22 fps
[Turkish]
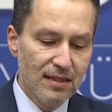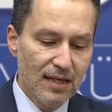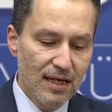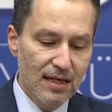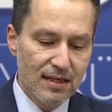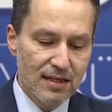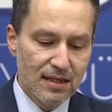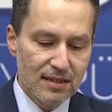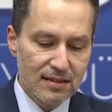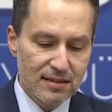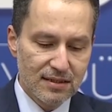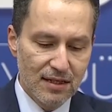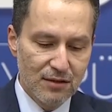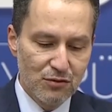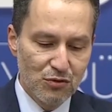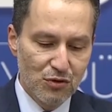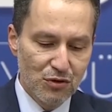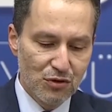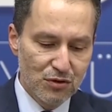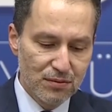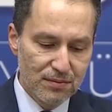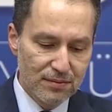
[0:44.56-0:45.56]
Neyi
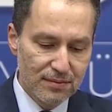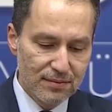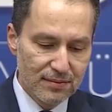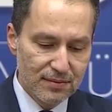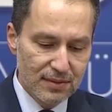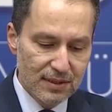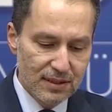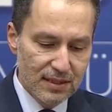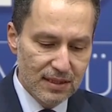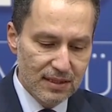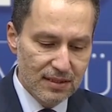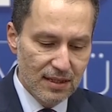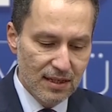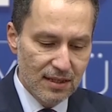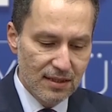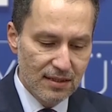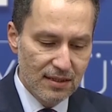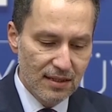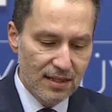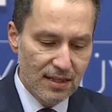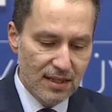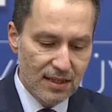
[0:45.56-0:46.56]
kastediyorum?
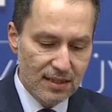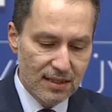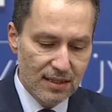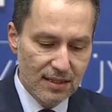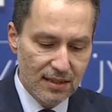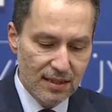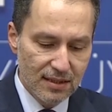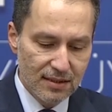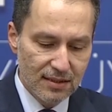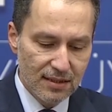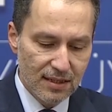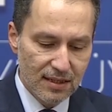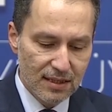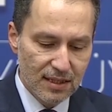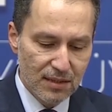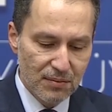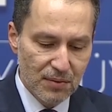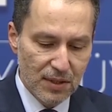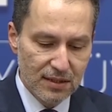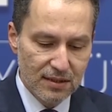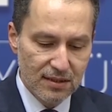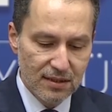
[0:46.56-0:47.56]
Sizlerin de yakinen
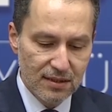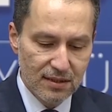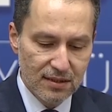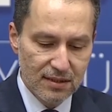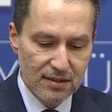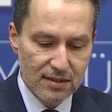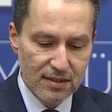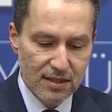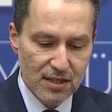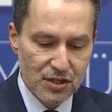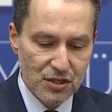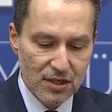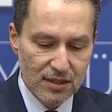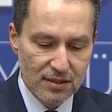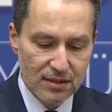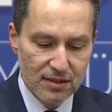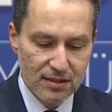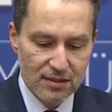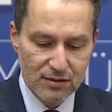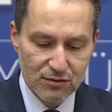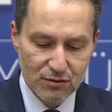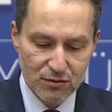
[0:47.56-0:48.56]
takip ettiğiniz,
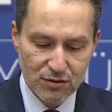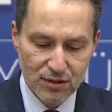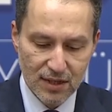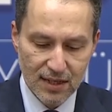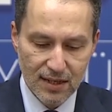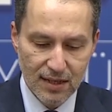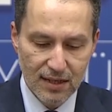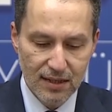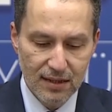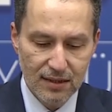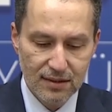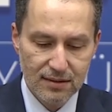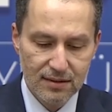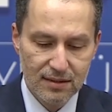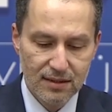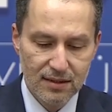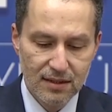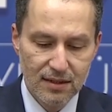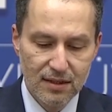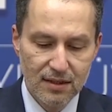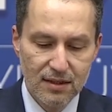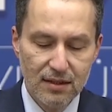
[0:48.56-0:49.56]
yaşadığınız üzere
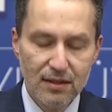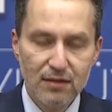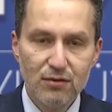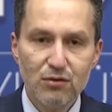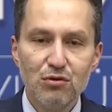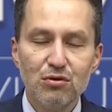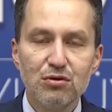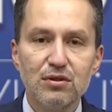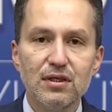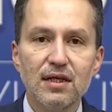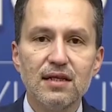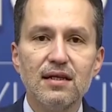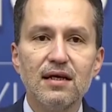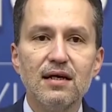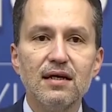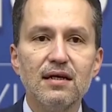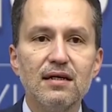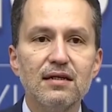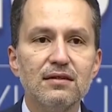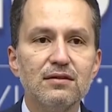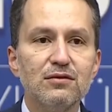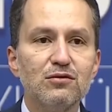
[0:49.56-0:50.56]

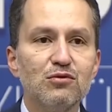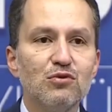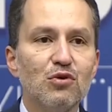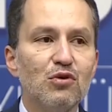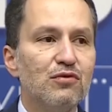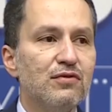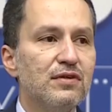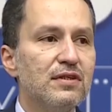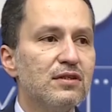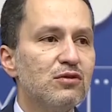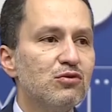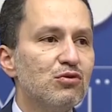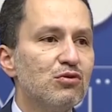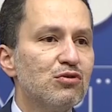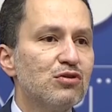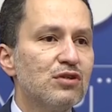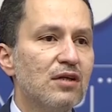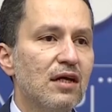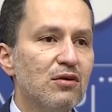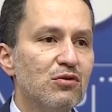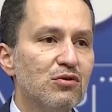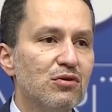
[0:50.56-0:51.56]
ülkede döviz
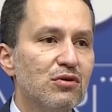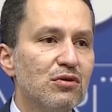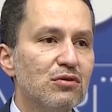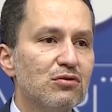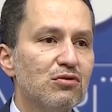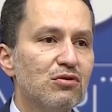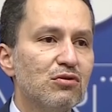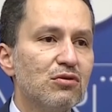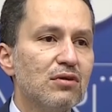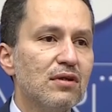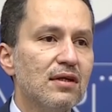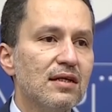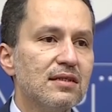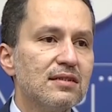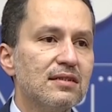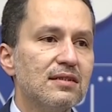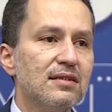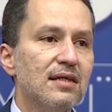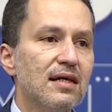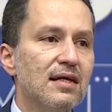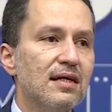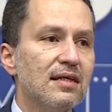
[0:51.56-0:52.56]
yükseliyor, Türk
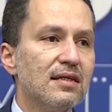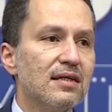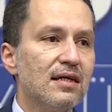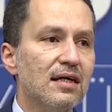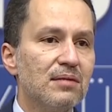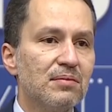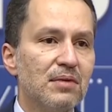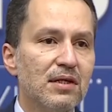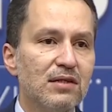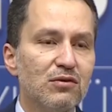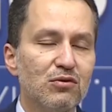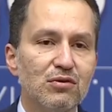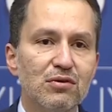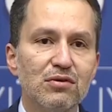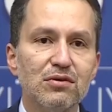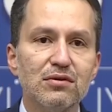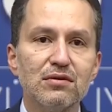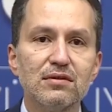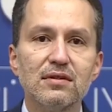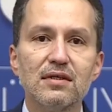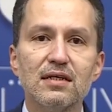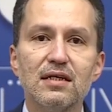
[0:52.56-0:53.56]
lirası değer
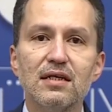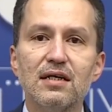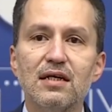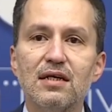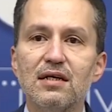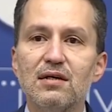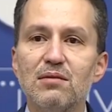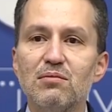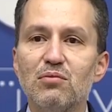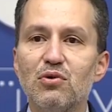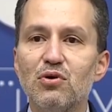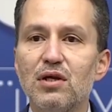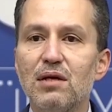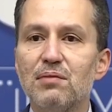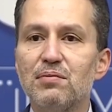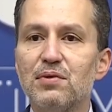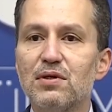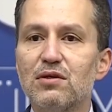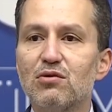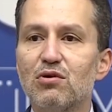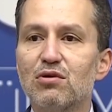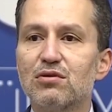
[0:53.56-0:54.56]
kaybediyor.
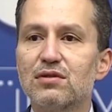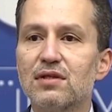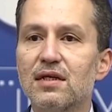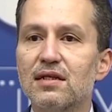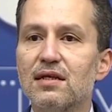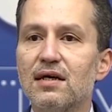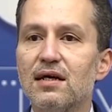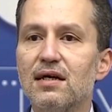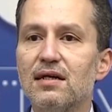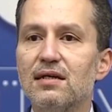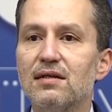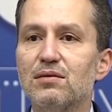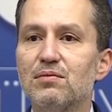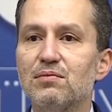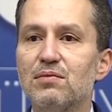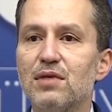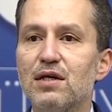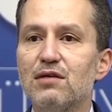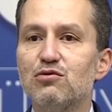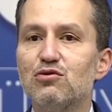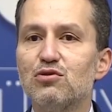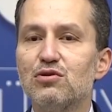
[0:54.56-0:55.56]
Böyle bir noktada
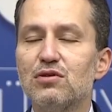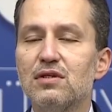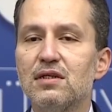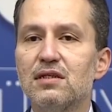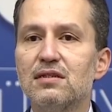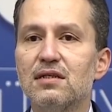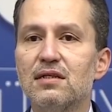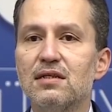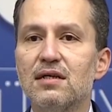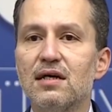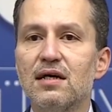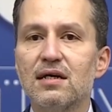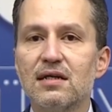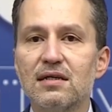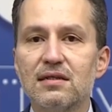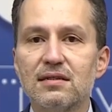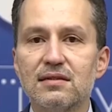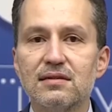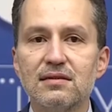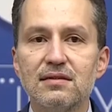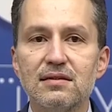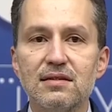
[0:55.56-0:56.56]
mevcut
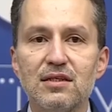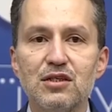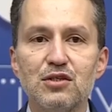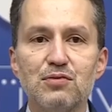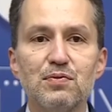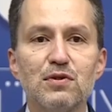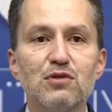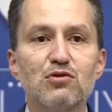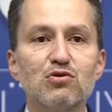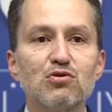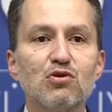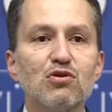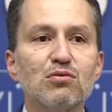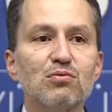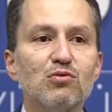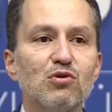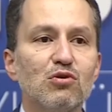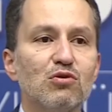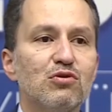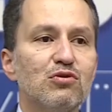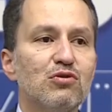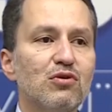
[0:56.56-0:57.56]
iktidarın hiçbir
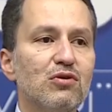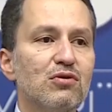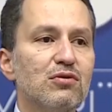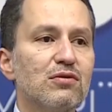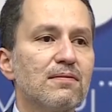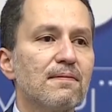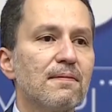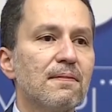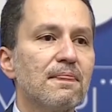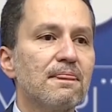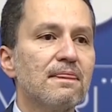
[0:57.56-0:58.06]
sorumluluğu yok